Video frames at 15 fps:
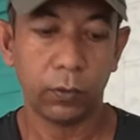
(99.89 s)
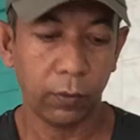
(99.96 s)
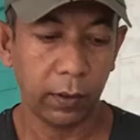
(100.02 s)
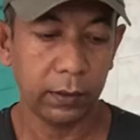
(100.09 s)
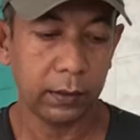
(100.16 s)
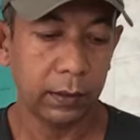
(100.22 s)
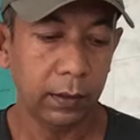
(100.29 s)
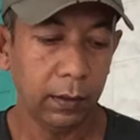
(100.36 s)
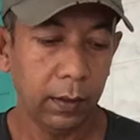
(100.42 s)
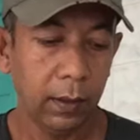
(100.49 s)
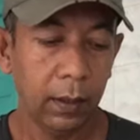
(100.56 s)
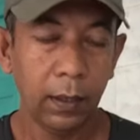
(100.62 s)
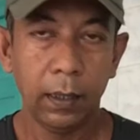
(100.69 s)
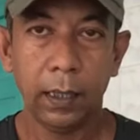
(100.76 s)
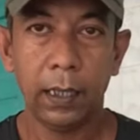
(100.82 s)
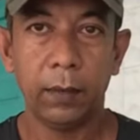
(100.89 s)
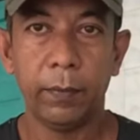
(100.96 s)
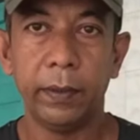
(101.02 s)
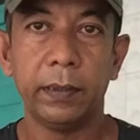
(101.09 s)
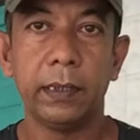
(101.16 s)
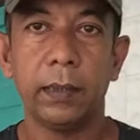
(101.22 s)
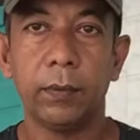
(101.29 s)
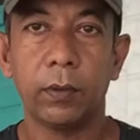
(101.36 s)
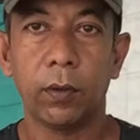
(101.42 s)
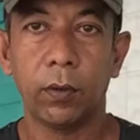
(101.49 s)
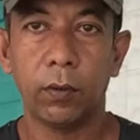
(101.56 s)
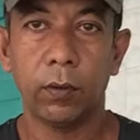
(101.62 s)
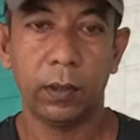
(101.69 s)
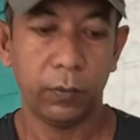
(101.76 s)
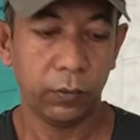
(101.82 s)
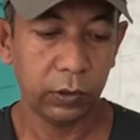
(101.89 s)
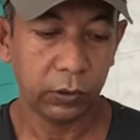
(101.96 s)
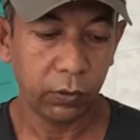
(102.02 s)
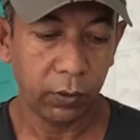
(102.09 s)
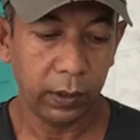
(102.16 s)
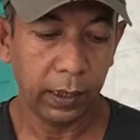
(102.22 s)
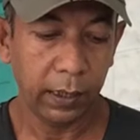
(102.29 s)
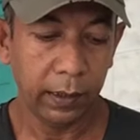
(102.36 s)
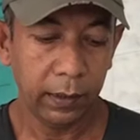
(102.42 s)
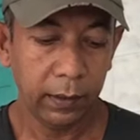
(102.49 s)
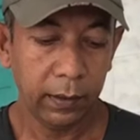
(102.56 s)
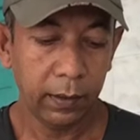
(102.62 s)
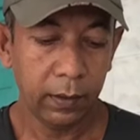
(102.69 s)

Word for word: করেছি এর বেশি আমি কখনো ডিপোজিট করি নাই